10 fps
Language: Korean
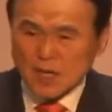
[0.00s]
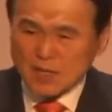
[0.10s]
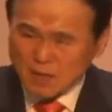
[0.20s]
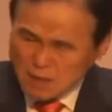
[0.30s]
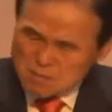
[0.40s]

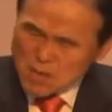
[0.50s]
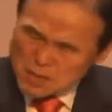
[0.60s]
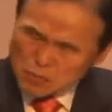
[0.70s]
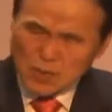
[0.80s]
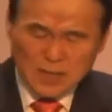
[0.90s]
이거
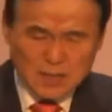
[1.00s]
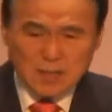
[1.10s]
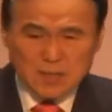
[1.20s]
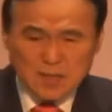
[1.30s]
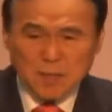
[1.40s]
엉망이구나 이,
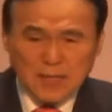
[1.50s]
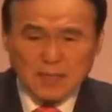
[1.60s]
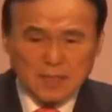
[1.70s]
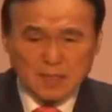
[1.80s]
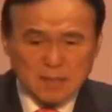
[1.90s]
이
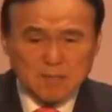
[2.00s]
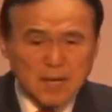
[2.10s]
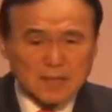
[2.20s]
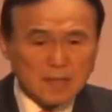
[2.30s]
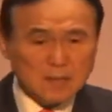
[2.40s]
집안이 이거
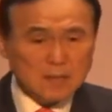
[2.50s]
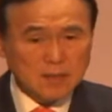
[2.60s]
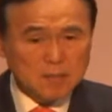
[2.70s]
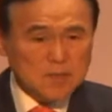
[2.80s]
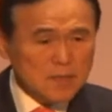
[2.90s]
엉망이다. 너,
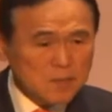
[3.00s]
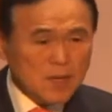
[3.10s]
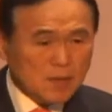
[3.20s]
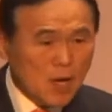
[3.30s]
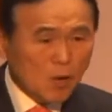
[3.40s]
너
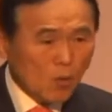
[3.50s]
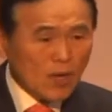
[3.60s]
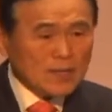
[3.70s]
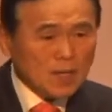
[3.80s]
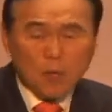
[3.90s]
믿음의
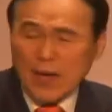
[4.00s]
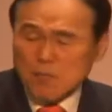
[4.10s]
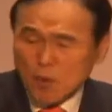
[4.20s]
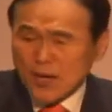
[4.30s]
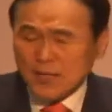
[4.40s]
꼬라지가 왜
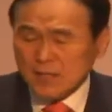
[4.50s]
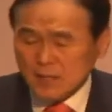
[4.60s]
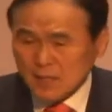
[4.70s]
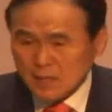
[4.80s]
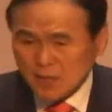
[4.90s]
이 모양이
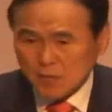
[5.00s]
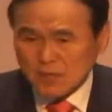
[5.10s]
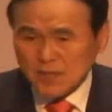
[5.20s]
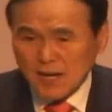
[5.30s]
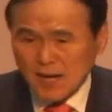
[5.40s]
이렇게, 이렇게
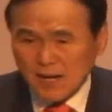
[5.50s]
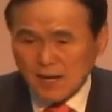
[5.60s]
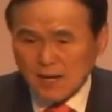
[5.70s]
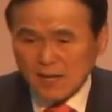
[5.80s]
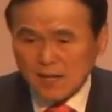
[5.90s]
되었는가?